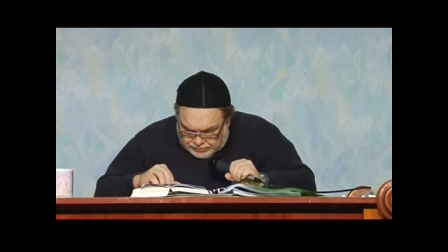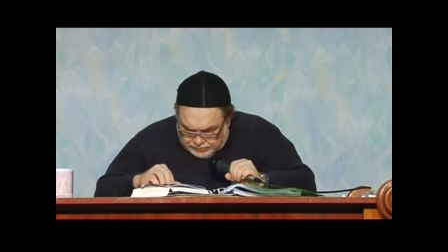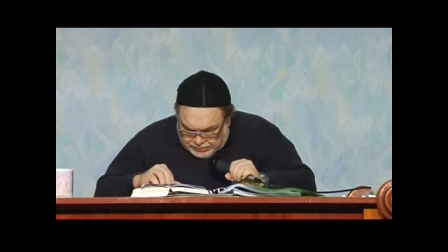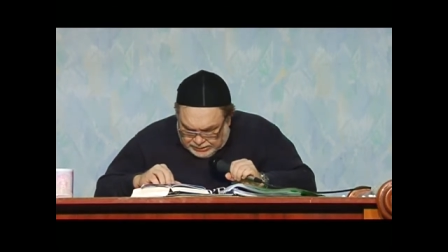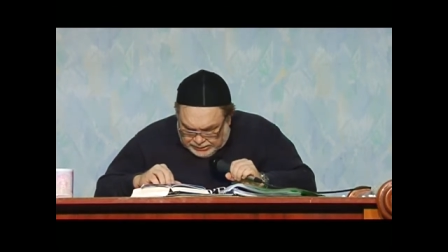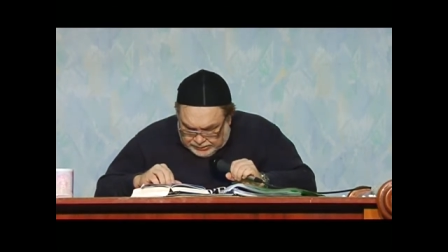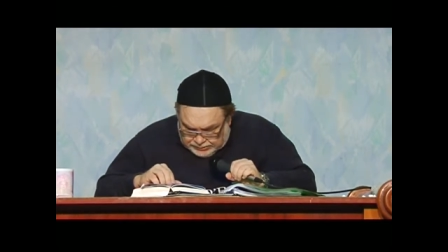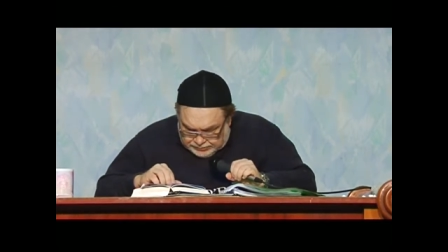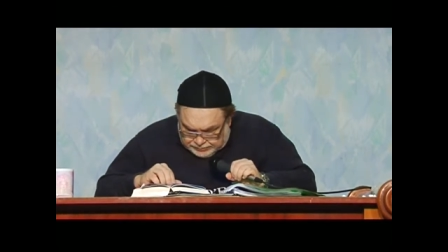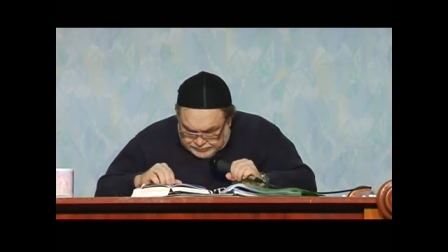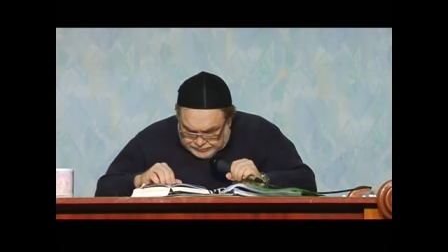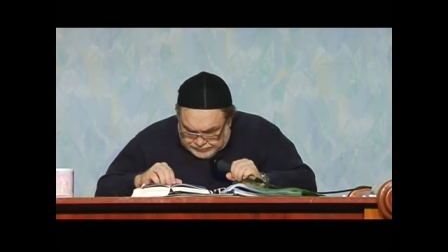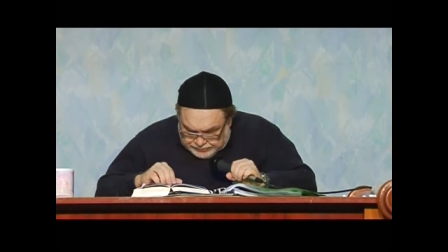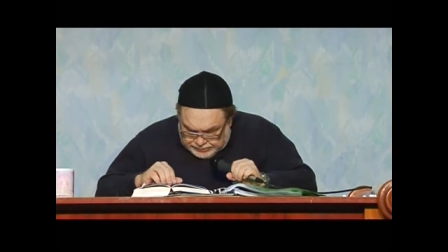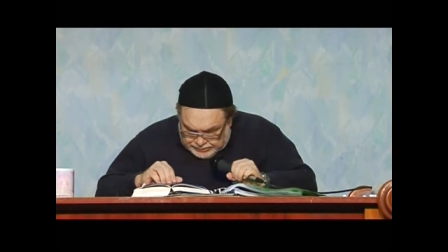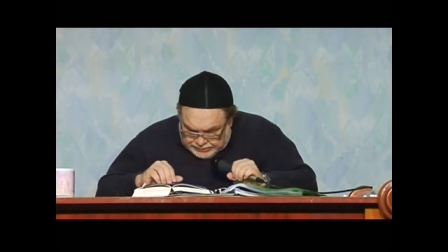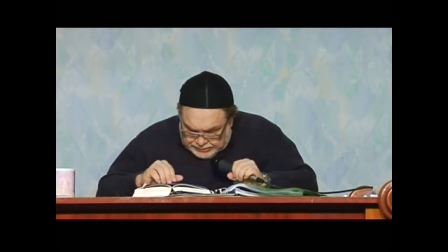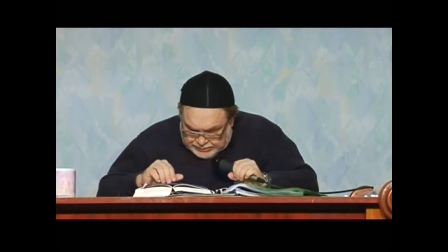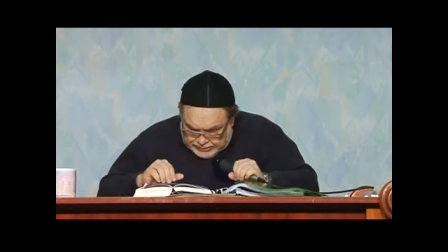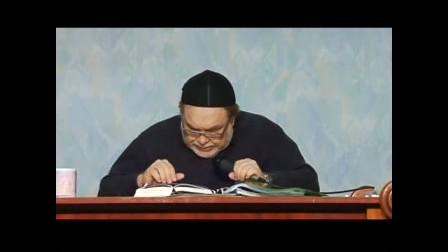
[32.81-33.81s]
ба,
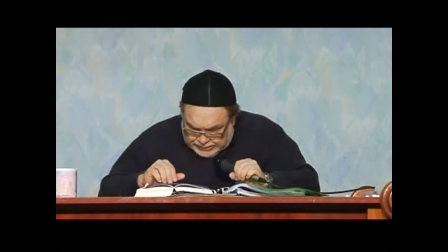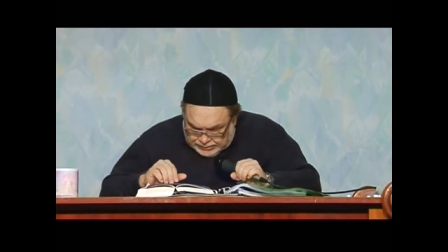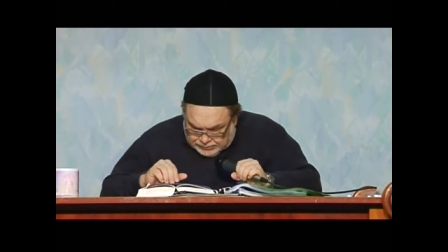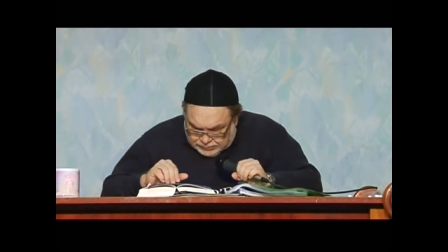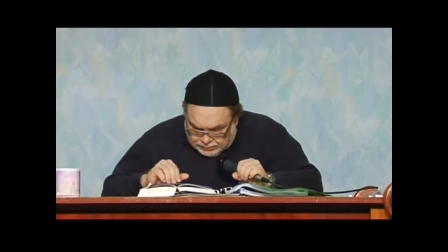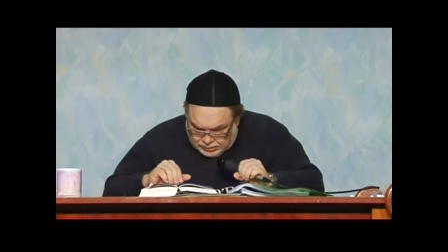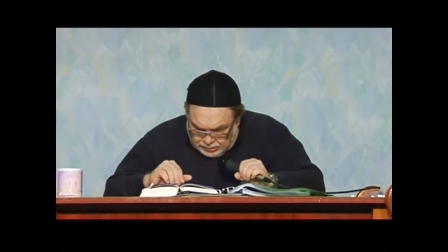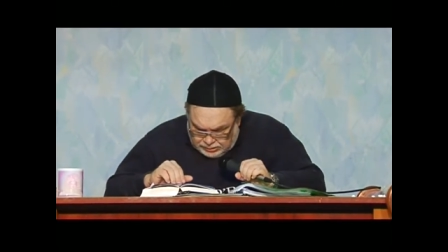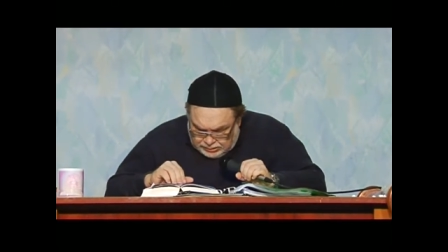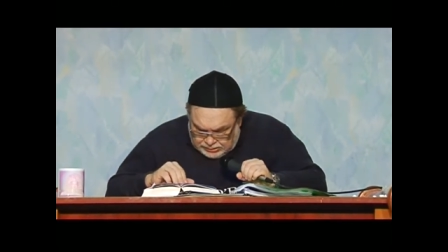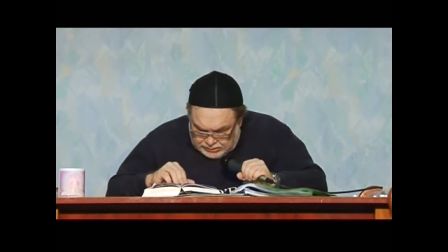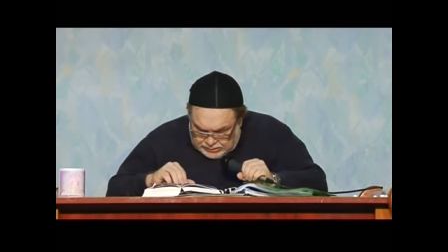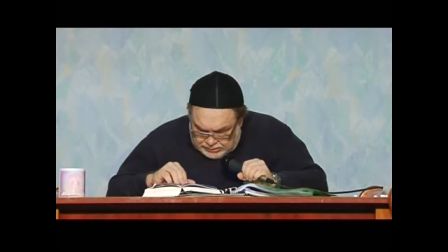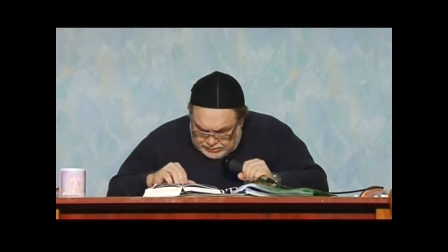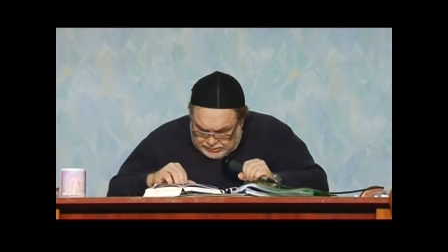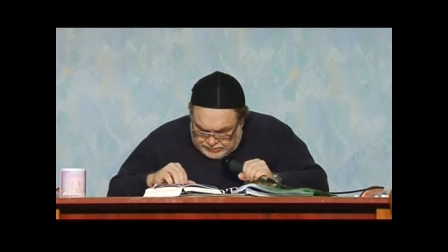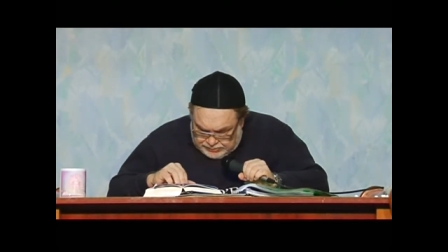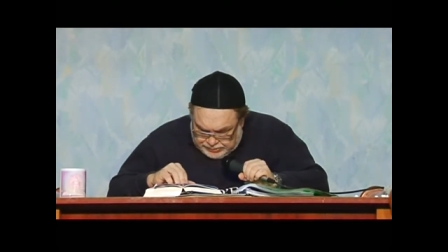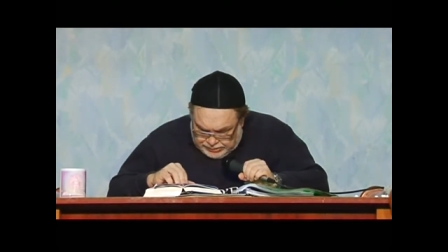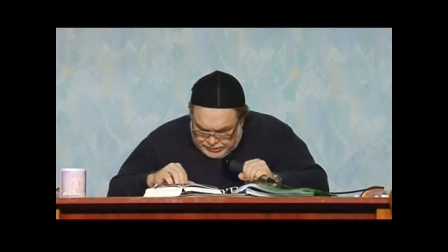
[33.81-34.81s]
я во,
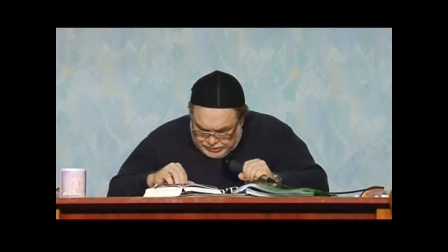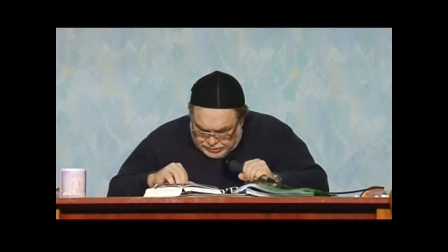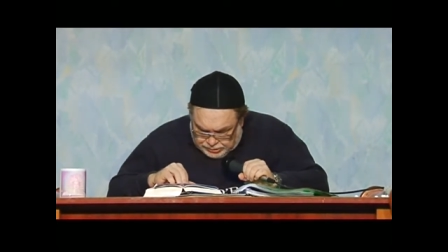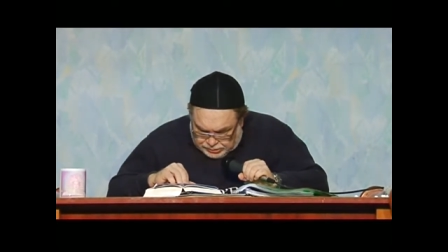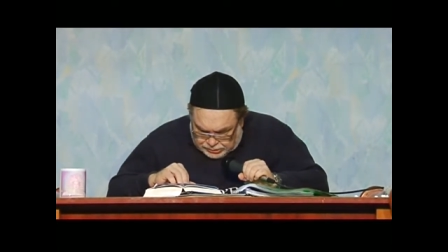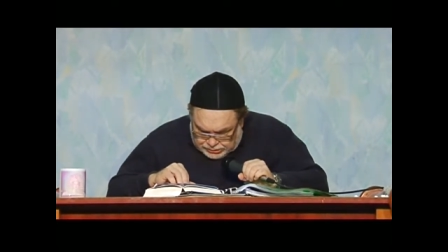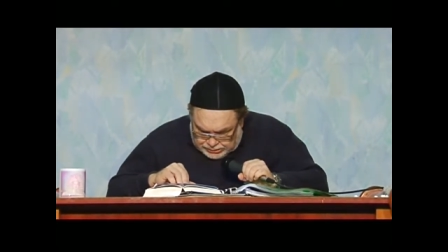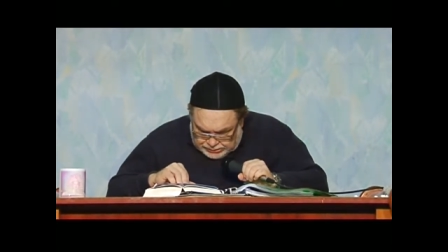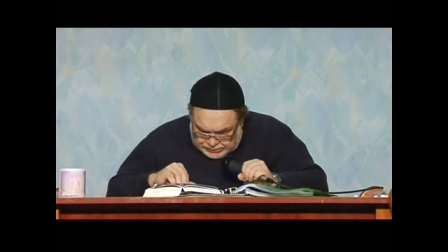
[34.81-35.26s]
придешь.